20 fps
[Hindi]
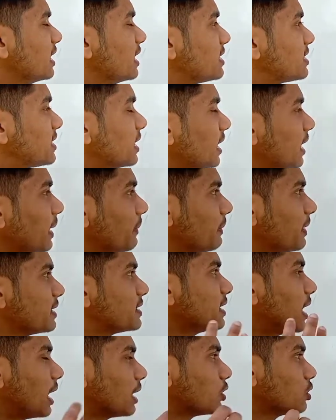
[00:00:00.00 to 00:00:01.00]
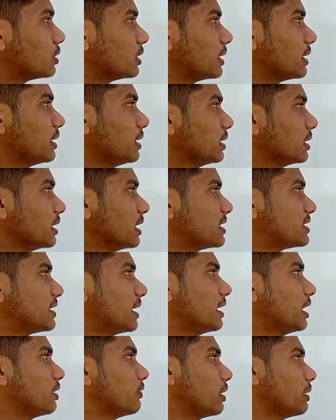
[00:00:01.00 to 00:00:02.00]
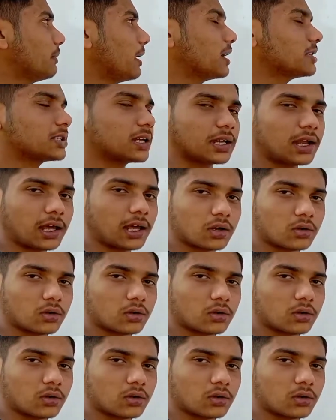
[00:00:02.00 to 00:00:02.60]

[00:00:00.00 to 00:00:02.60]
स्टैंडर्ड आपके चार होते हैं स्टैंडर्ड वन में आज करा